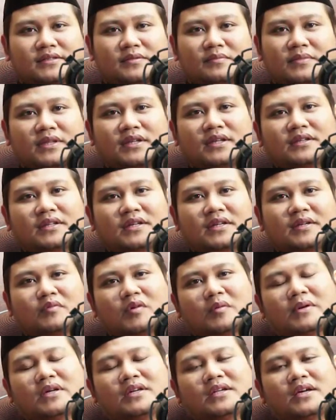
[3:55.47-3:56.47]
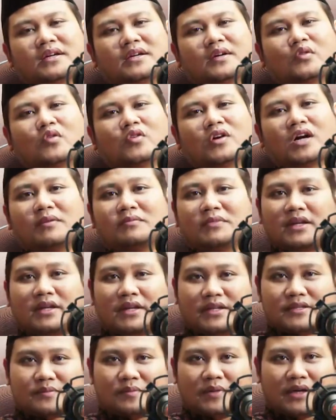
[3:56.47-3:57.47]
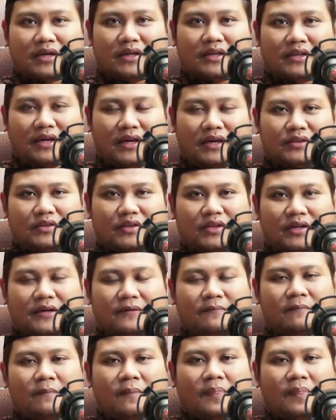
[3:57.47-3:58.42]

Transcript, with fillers: seperti kita di Muhammadiyah ada Kokam dan lain sebagainya itu ya.